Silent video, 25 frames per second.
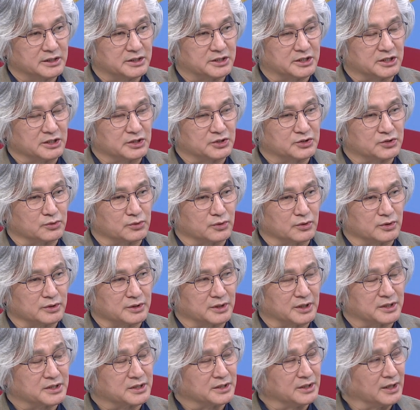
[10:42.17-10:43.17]
실제로는
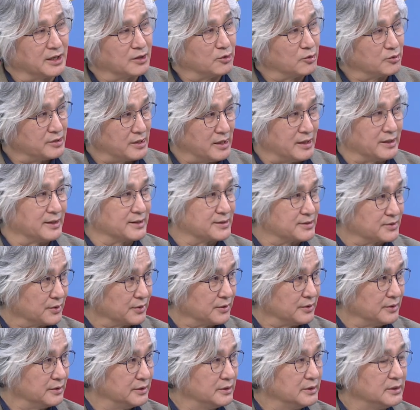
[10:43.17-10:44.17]
그게 진행이 되지
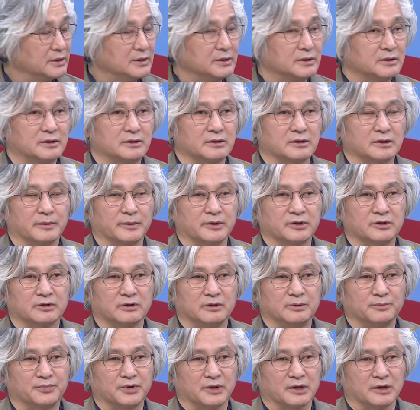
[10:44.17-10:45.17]
않았어요. 음. 그다음에
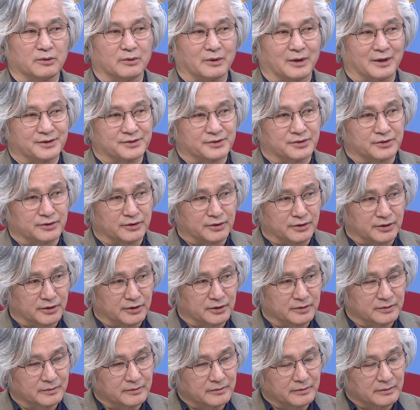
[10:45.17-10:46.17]
트럼프에
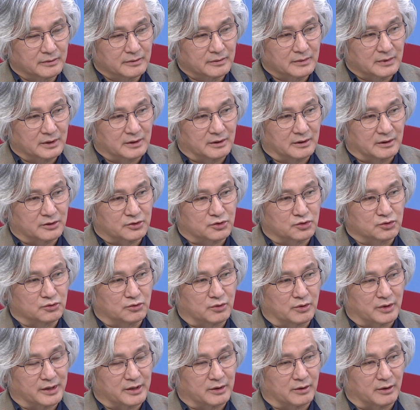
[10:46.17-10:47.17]
와서는 어,
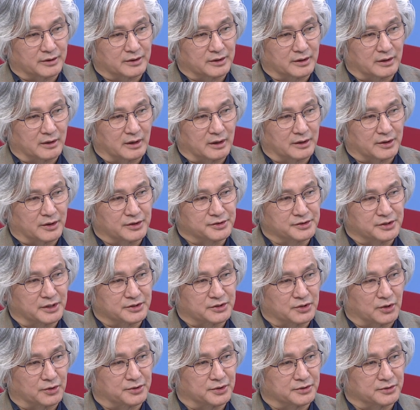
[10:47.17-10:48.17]
중국과의 관계가 굉장히
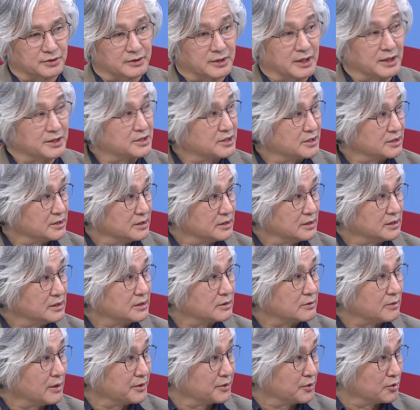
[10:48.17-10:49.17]
적대적 대치
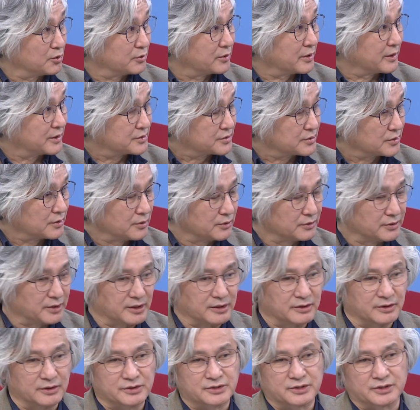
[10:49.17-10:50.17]
맞아요. 관계로 됐죠. 네. 근데
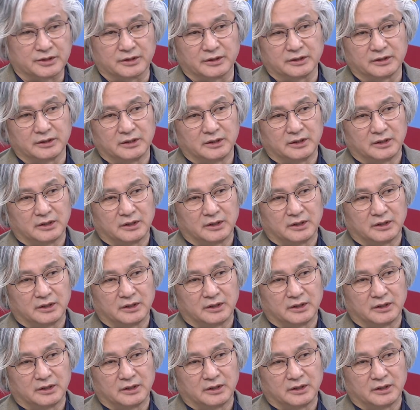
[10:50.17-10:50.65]
이것이